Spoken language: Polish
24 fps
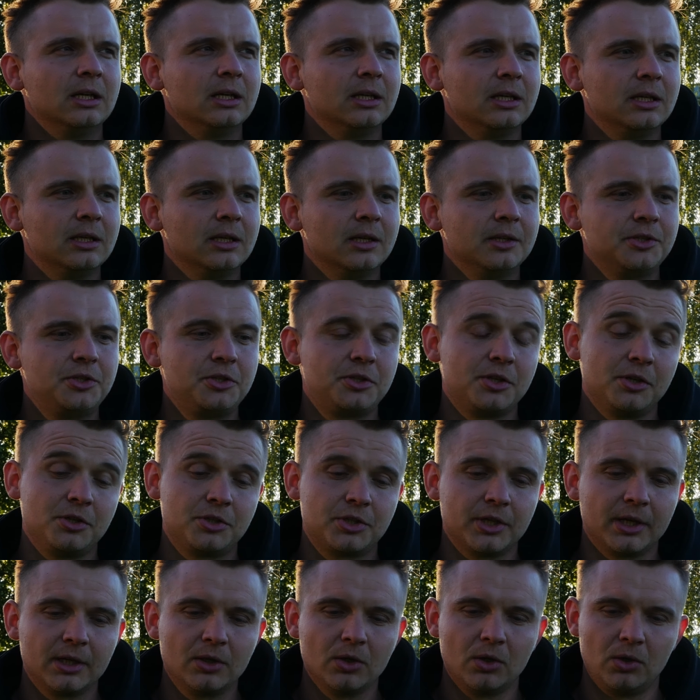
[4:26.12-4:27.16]
e,
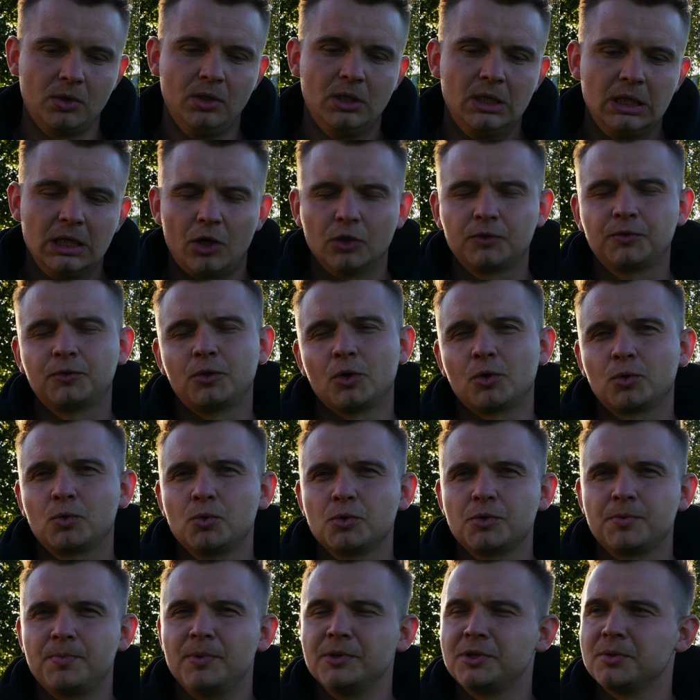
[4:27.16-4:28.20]
dzisiejszego. Od
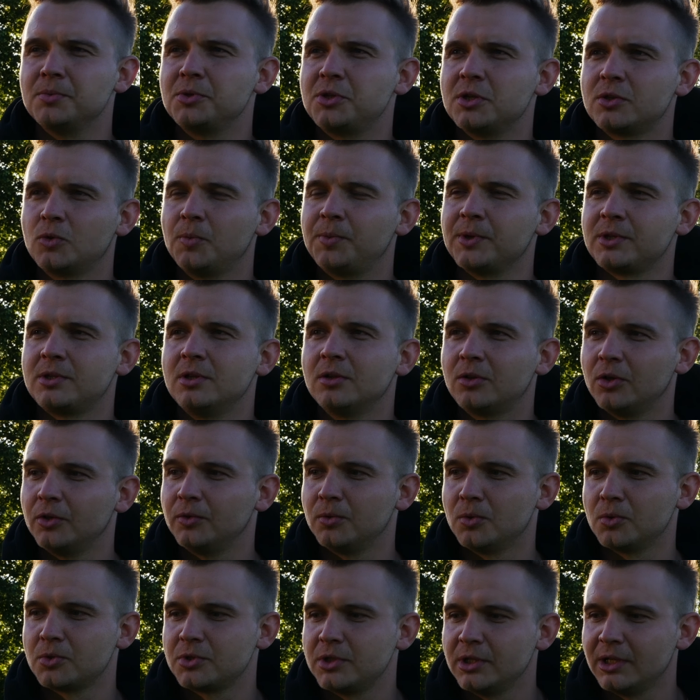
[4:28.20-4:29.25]
wtorku już będziemy się skupiać tylko i
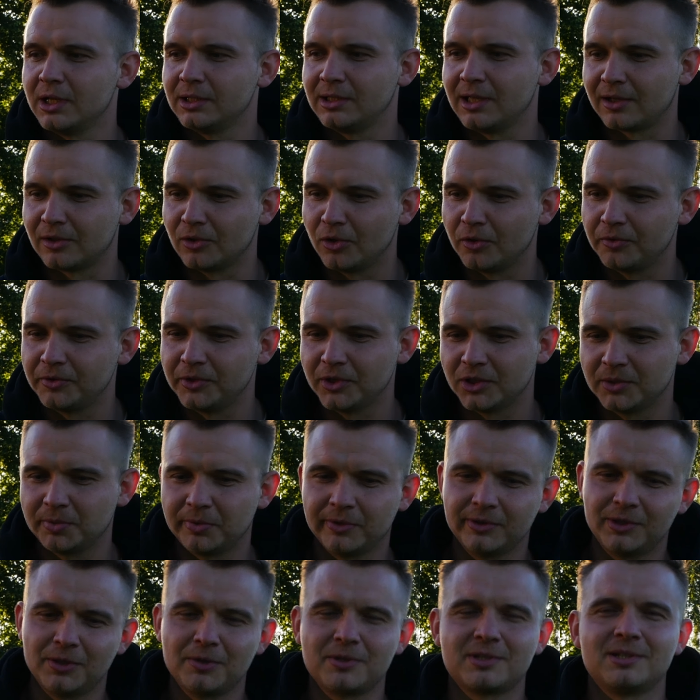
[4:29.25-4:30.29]
wyłącznie na Tarnowi,
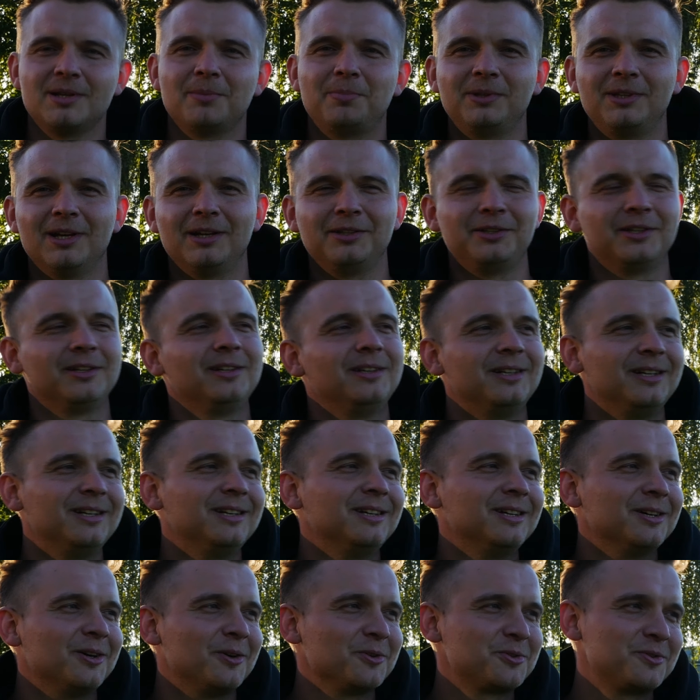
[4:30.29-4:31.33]
odpowiadając na pytanie,
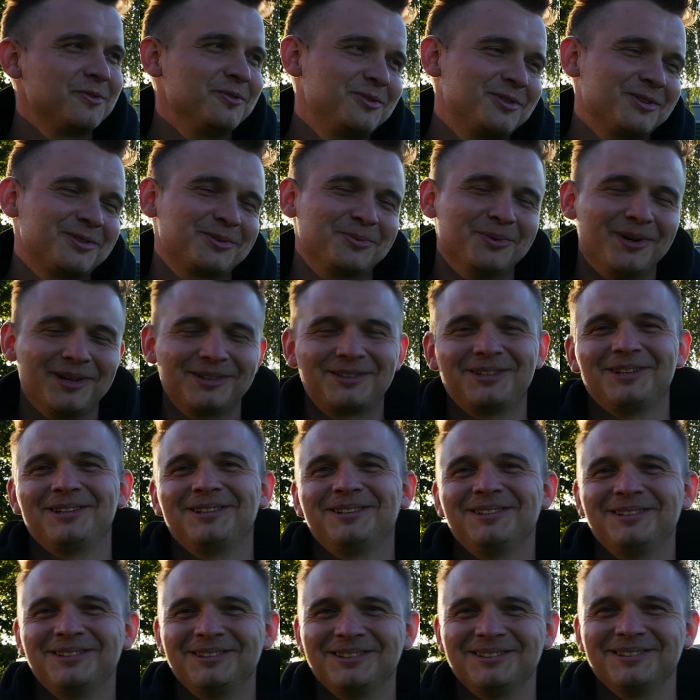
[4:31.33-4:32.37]
oczywiście skład
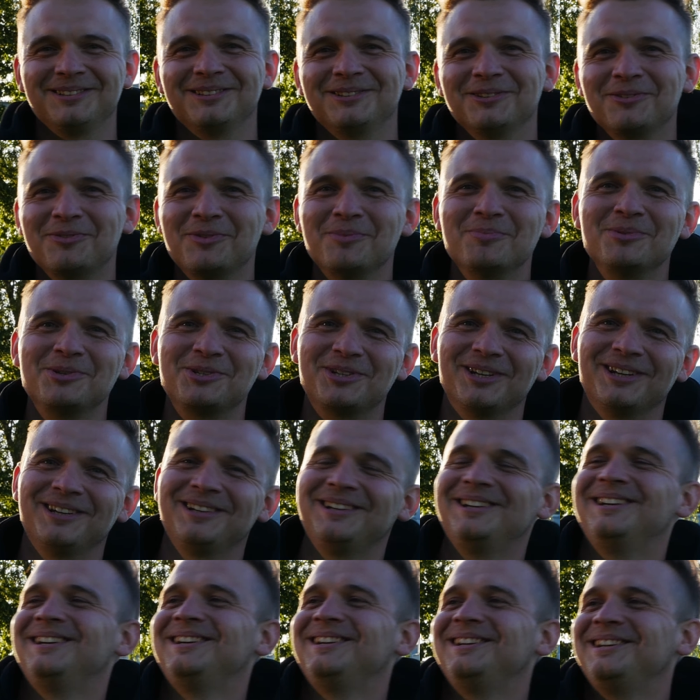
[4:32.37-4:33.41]
e, dowiemy się
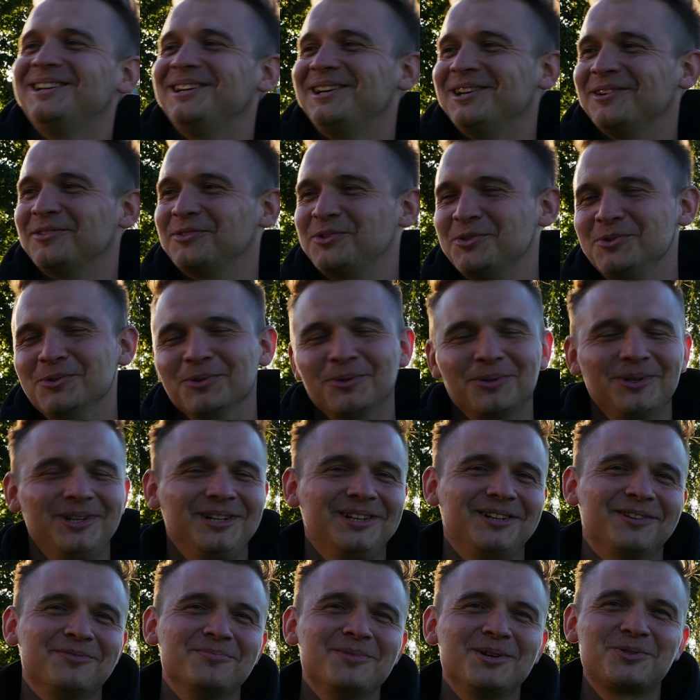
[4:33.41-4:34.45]
w dniu
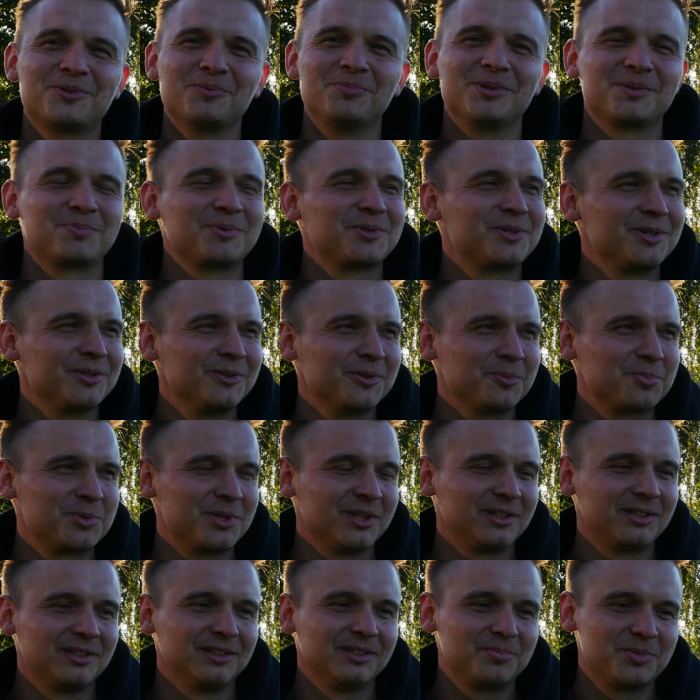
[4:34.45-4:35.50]
w meczu, bezpośrednio
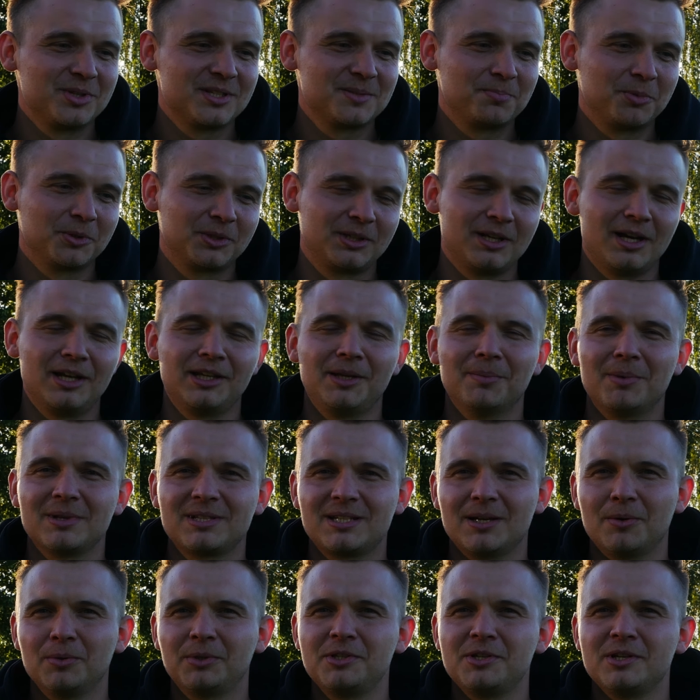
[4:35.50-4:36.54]
przed, przed spotkaniem, a
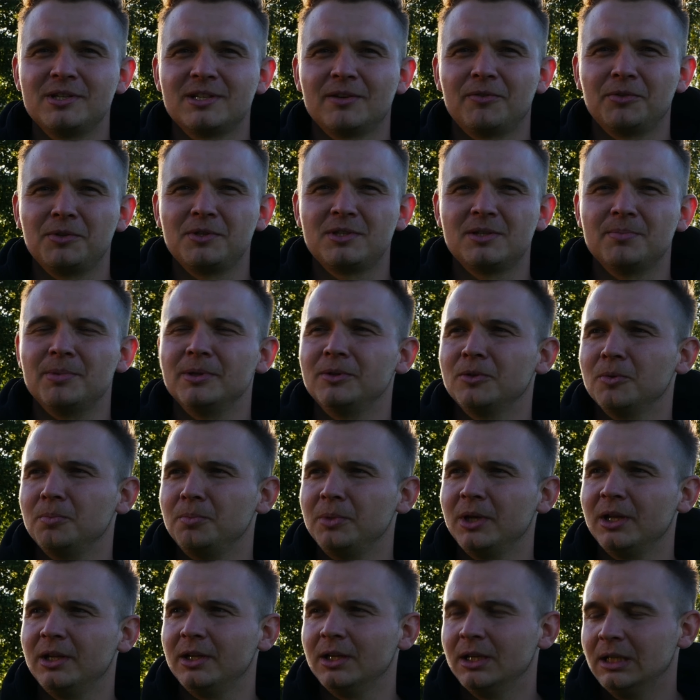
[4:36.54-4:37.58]
cały tydzień zawodnicy będą
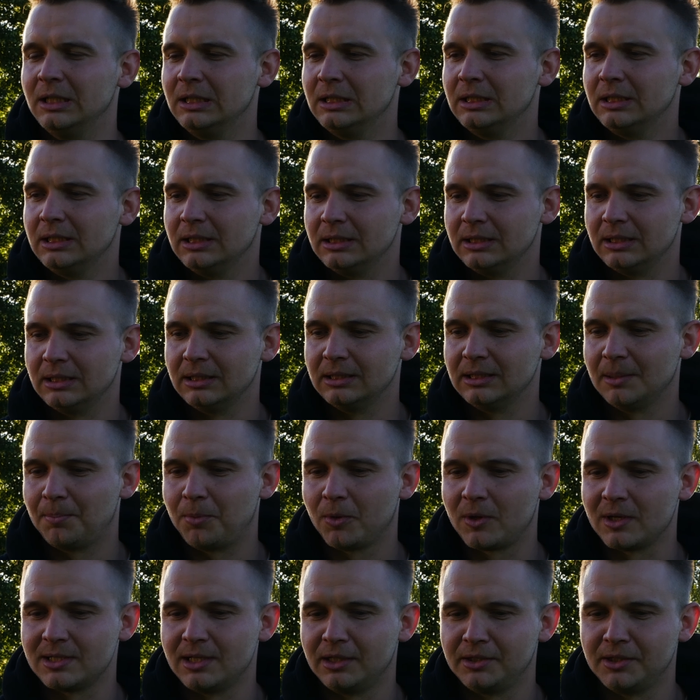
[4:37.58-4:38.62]
mieli e, na
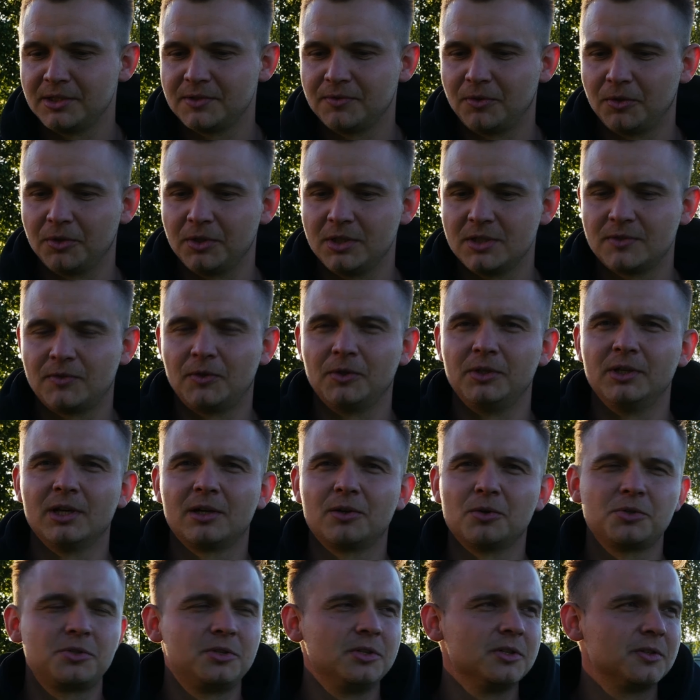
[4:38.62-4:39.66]
pokazanie swojej, swojej
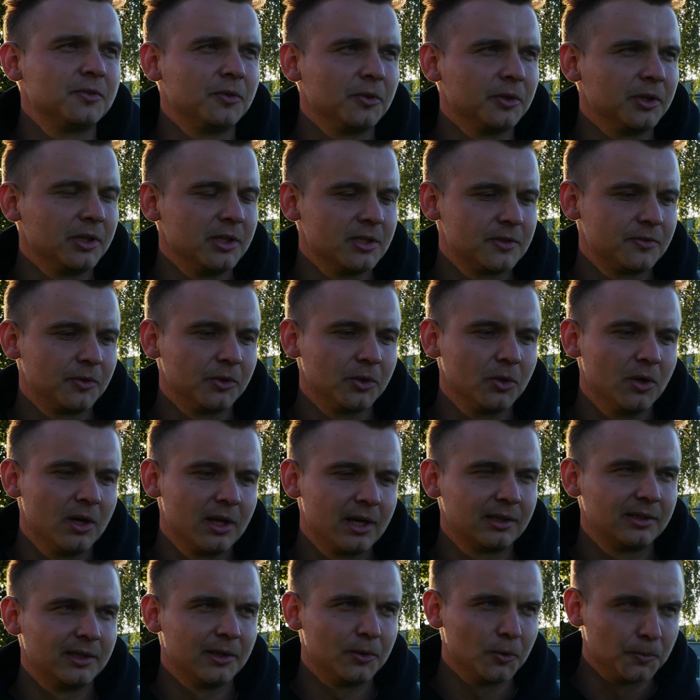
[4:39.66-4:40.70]
jakości, swojej, swojego
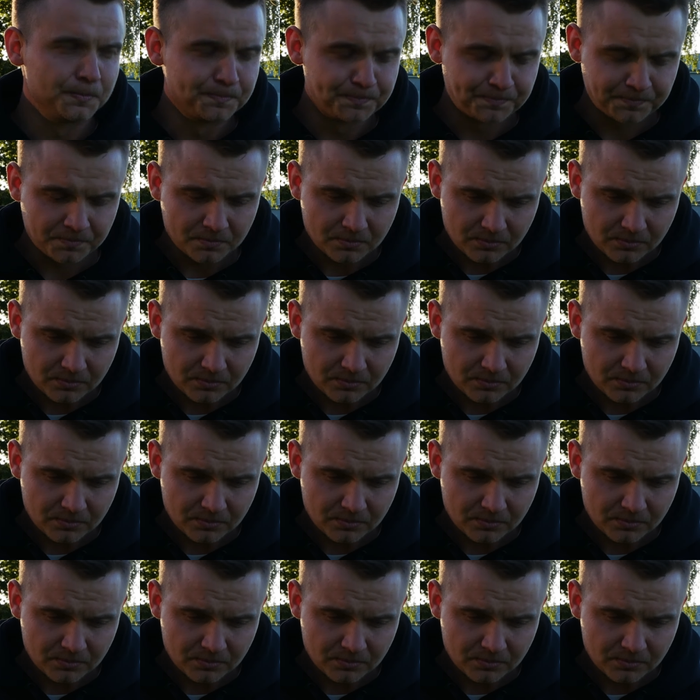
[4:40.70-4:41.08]
charakteru